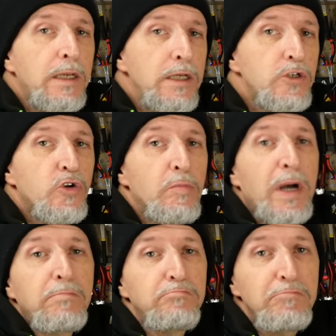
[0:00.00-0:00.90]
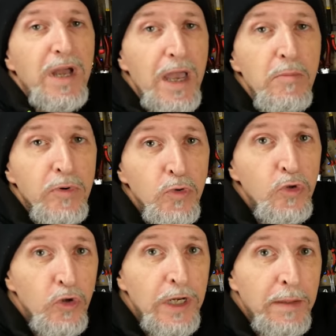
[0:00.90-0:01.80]
Insomma, è un
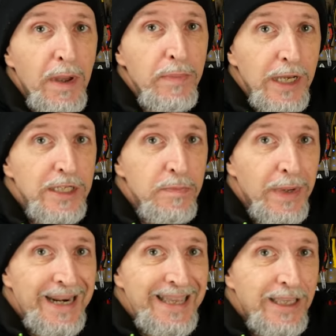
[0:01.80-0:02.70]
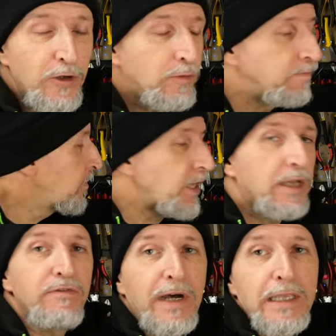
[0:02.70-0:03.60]
produttore che a me piace parecchio
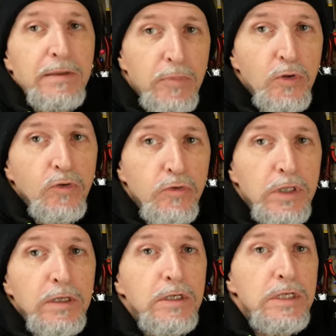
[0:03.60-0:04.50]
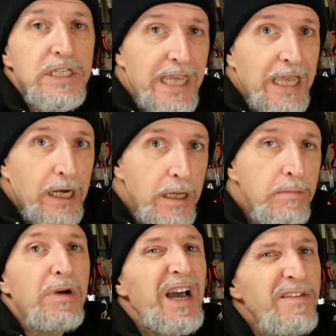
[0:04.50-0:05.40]
perché fa dei prodotti seri
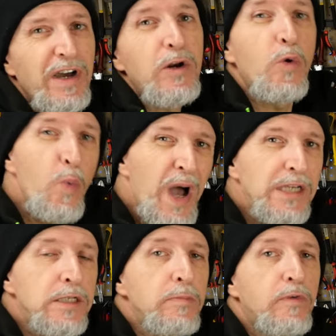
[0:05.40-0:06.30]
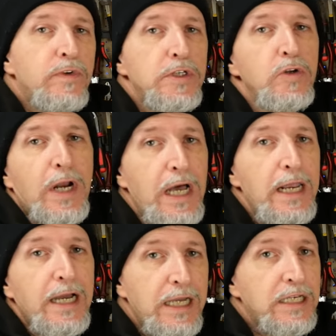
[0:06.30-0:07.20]
a livello quasi professionale,
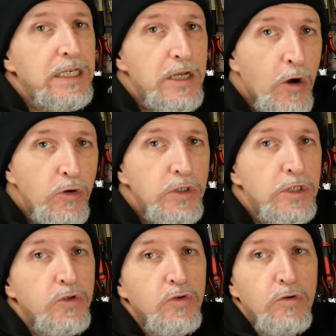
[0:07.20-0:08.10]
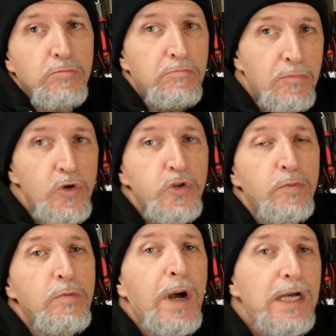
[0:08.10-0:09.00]
anche se i costi sono molto
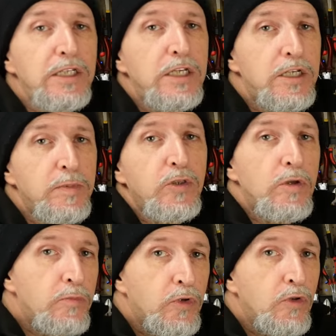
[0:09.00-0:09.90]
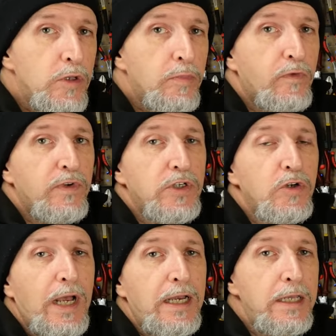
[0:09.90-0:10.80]
più bassi rispetto ai prodotti
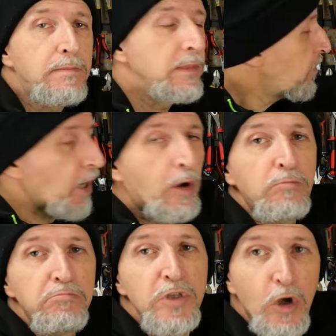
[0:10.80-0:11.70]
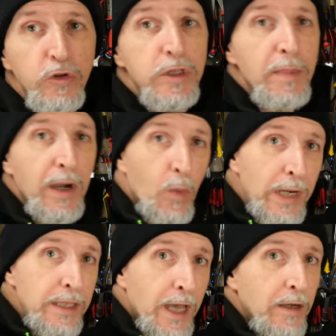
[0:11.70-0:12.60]
professionali, però di ottima
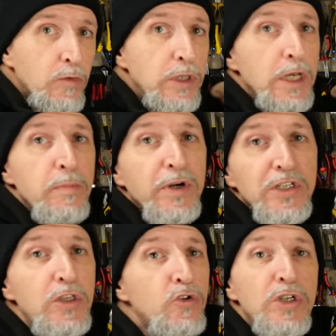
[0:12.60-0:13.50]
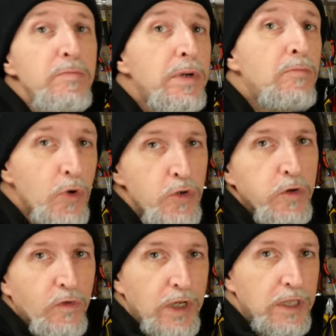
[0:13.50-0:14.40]
qualità, quindi li presento sempre
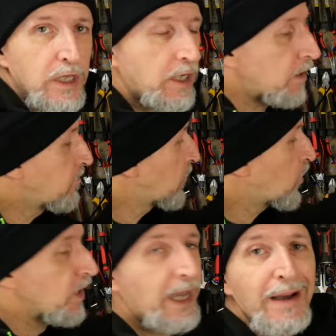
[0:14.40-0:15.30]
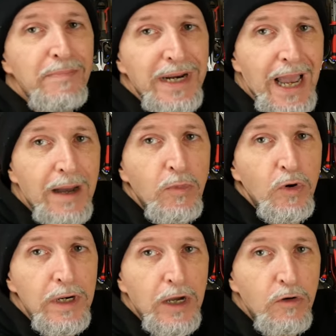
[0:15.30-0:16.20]
molto volentieri. Quindi
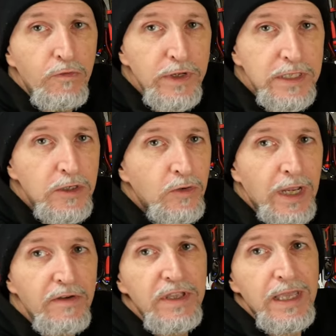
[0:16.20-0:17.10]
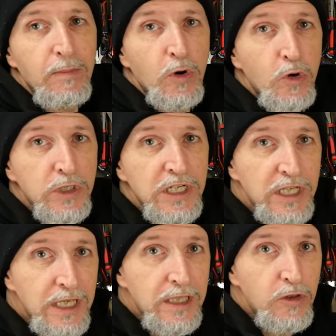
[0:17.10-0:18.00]
apriamo la confezione e vediamo cosa c'è
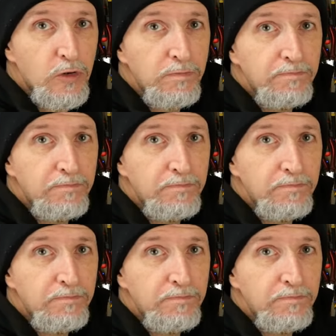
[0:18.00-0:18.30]
dentro.